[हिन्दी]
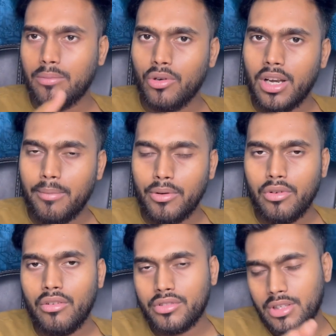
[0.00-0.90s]
दमुल्ला में
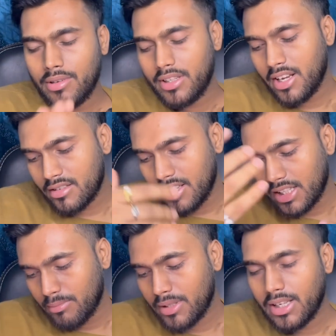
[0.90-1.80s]
हुआ उसके बाद नेक्स्ट
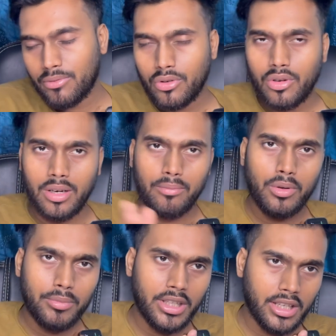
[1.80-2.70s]
सात मैच आपको
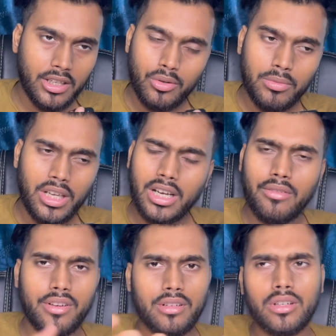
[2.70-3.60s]
कोलम्बो में देखने को मिलेगा
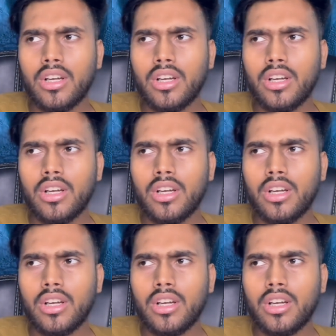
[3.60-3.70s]
फिर